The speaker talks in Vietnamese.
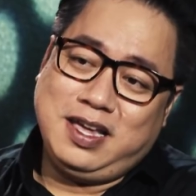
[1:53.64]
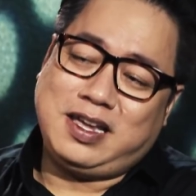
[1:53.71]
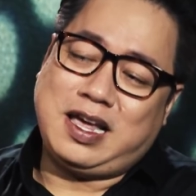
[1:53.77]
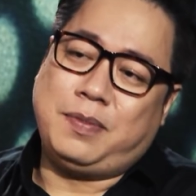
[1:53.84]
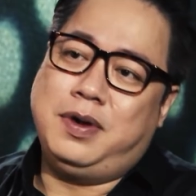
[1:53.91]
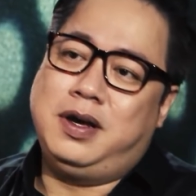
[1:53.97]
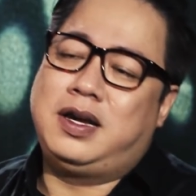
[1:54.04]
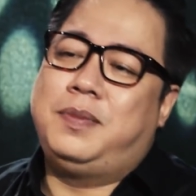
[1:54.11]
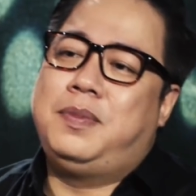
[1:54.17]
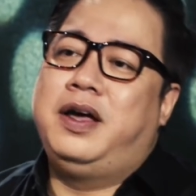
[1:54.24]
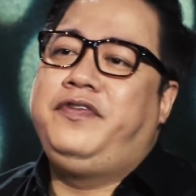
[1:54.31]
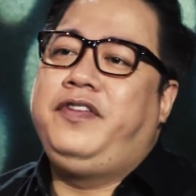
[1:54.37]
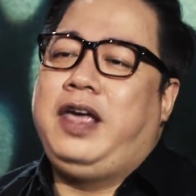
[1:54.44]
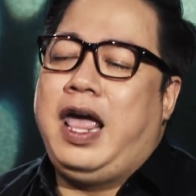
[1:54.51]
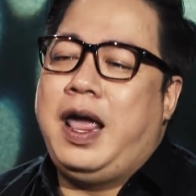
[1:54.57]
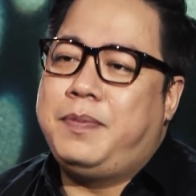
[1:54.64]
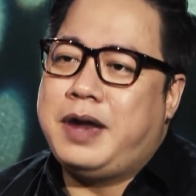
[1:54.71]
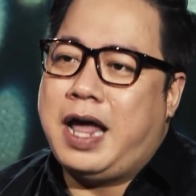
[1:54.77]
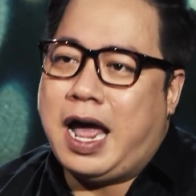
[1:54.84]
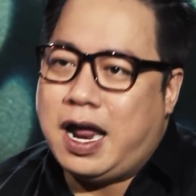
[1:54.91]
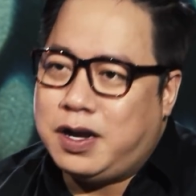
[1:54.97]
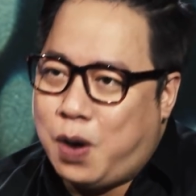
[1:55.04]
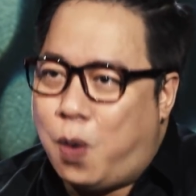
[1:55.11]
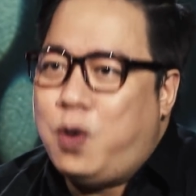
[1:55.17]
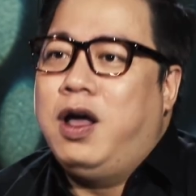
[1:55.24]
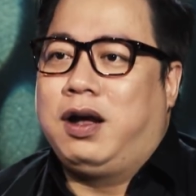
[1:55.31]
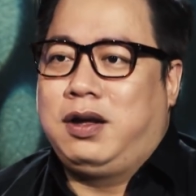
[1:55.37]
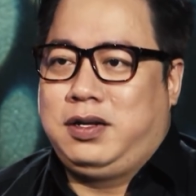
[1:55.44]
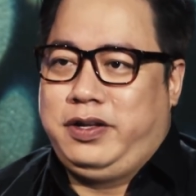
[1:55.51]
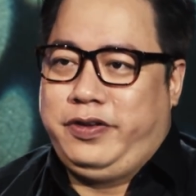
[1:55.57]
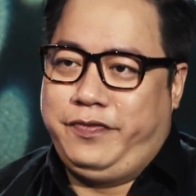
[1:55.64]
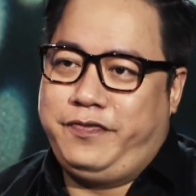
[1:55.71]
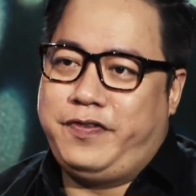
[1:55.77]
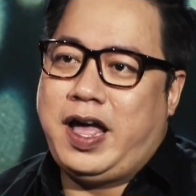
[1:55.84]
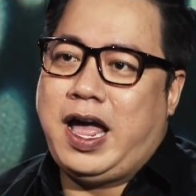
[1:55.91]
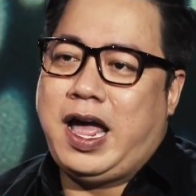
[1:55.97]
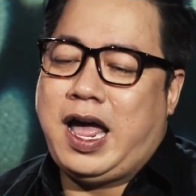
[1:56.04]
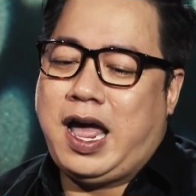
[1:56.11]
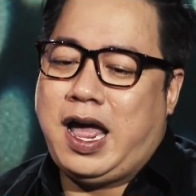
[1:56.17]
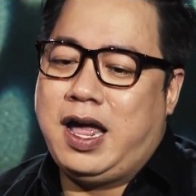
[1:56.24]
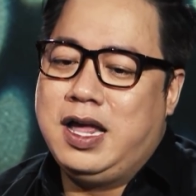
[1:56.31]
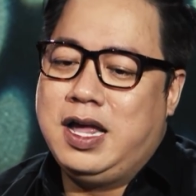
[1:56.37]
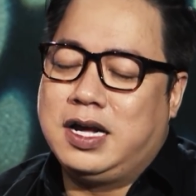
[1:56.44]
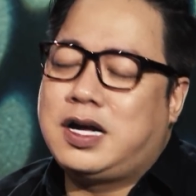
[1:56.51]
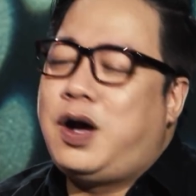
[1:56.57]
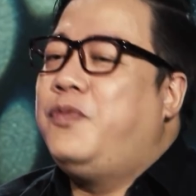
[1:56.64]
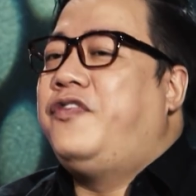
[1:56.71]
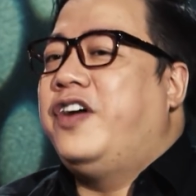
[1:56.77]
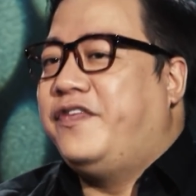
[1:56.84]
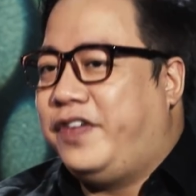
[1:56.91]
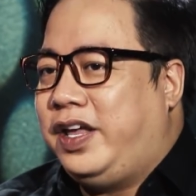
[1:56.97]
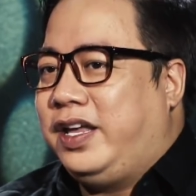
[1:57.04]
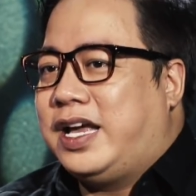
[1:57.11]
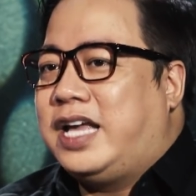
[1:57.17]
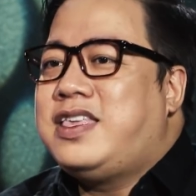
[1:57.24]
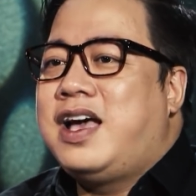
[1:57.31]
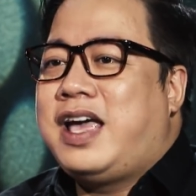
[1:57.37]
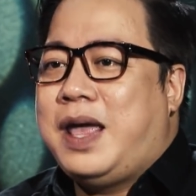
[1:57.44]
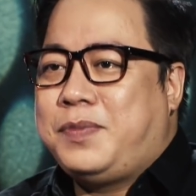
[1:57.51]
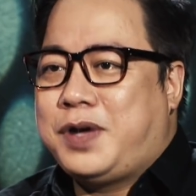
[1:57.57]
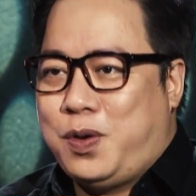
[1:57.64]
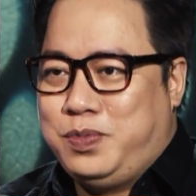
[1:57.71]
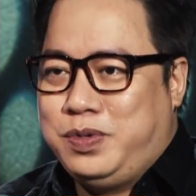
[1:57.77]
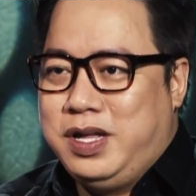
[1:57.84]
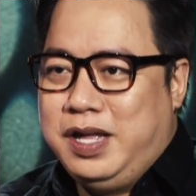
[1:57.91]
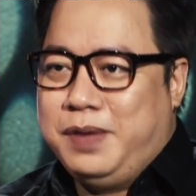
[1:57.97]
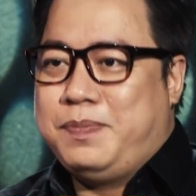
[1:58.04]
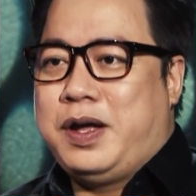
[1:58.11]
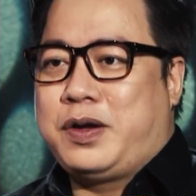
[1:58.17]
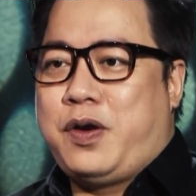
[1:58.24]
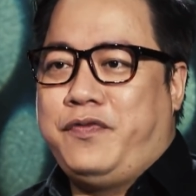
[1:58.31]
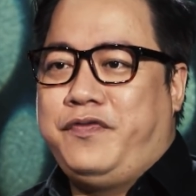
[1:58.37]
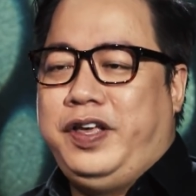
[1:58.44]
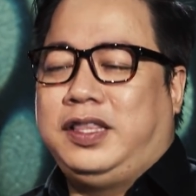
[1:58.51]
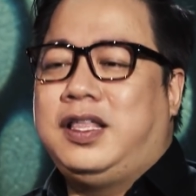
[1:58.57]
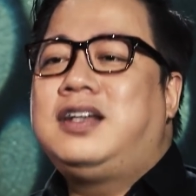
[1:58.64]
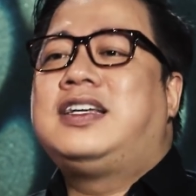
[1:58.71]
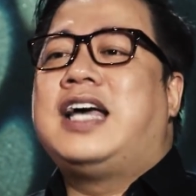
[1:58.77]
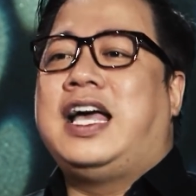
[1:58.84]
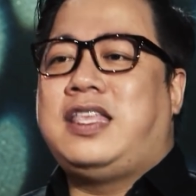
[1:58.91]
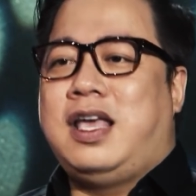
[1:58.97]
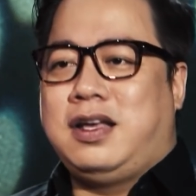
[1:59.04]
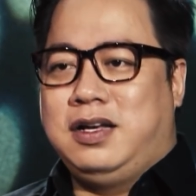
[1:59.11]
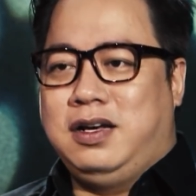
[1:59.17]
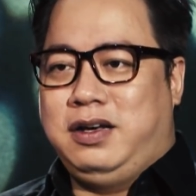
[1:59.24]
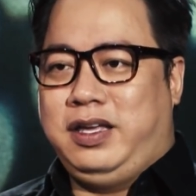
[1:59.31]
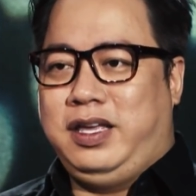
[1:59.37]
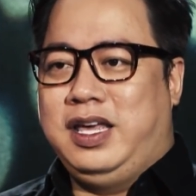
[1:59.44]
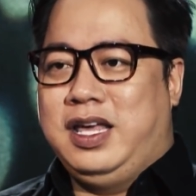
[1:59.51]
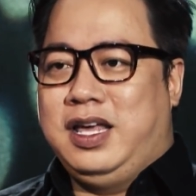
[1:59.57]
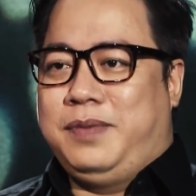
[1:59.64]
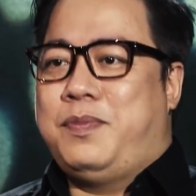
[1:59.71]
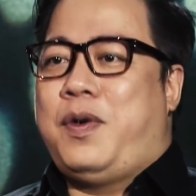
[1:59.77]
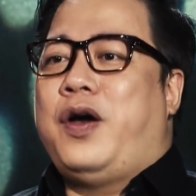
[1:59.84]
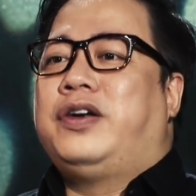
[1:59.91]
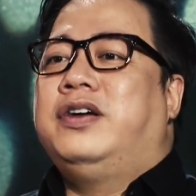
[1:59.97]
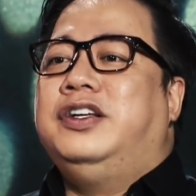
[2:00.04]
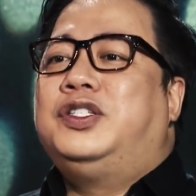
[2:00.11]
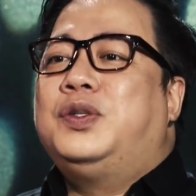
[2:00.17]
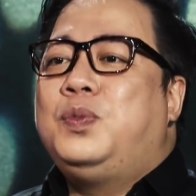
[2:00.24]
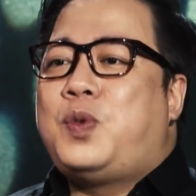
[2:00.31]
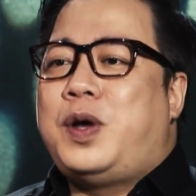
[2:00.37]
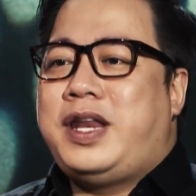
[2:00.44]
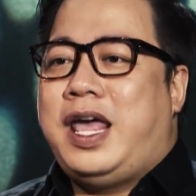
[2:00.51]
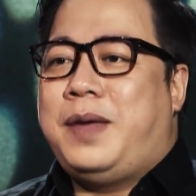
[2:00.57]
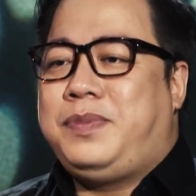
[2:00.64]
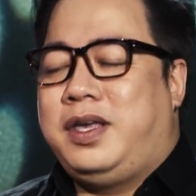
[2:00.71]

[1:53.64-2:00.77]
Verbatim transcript: cảm ơn là bởi vì em đã nỗ lực và không phải vì cá nhân em không mà còn vì tất cả những người mọi người xung quanh em